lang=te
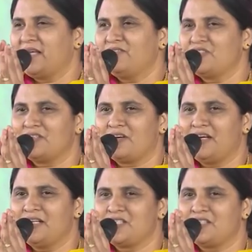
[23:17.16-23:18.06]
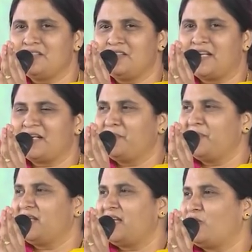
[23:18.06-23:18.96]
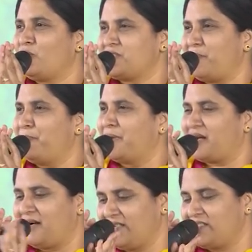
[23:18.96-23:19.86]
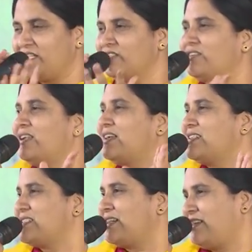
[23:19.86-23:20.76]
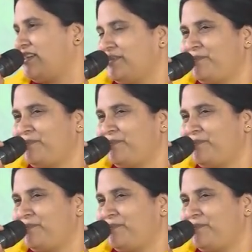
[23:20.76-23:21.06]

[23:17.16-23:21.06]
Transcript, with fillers: దైవజనుడు రెండు చేతులు దండం పెట్టినాను చంపకరా అంటే చేతులు నరికేశాడు